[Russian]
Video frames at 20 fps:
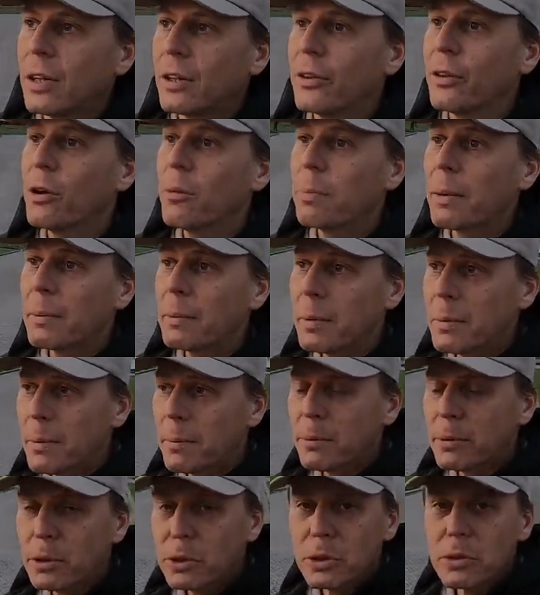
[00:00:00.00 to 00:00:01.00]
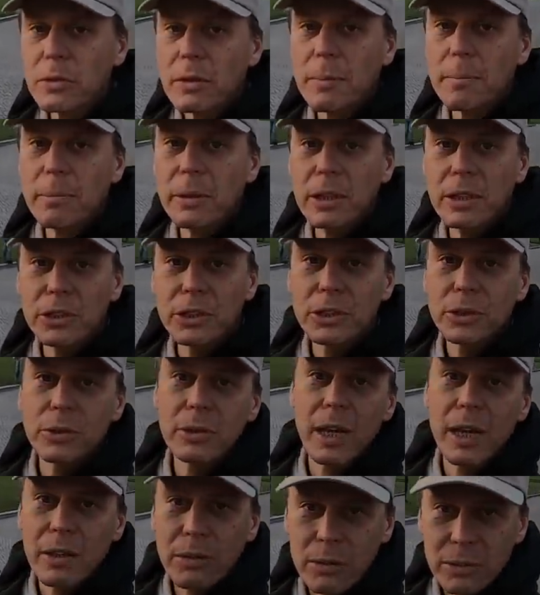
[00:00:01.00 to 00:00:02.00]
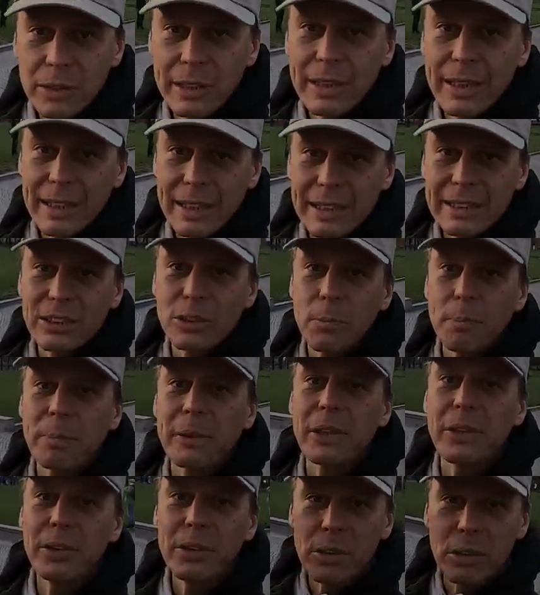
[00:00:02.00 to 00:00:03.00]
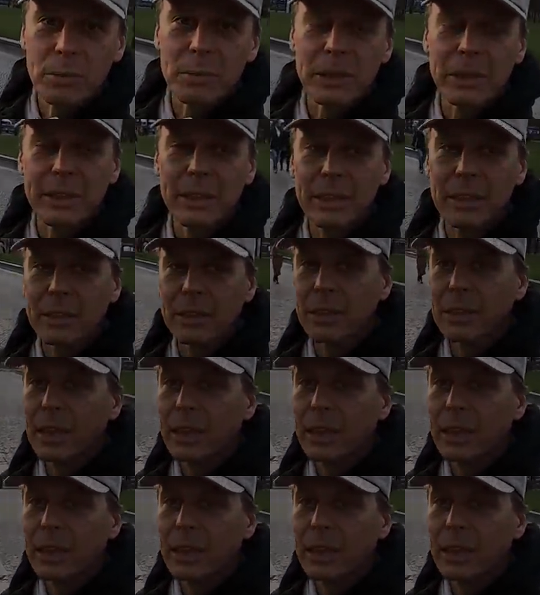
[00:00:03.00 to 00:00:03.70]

Но, помимо прочего, были еще народные радиоприемники.